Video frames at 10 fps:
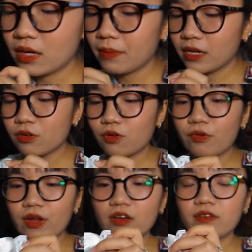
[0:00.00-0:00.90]
Made in
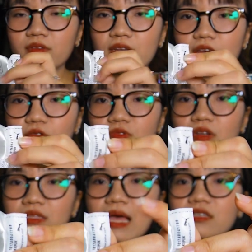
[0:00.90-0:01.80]
Korea. Đây cũng như
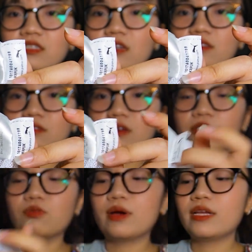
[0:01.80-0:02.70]
là tag check các thứ
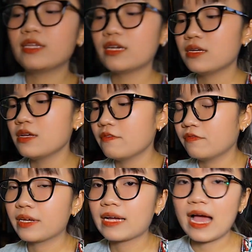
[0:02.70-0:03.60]
đầy đủ hết nhá.
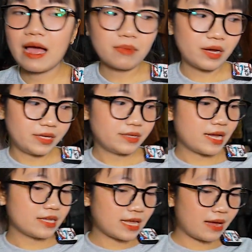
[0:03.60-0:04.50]
Với K hai mươi bảy,
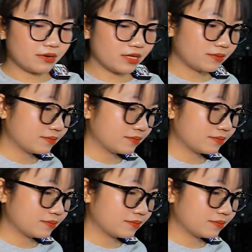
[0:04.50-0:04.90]
hai mươi tám đi.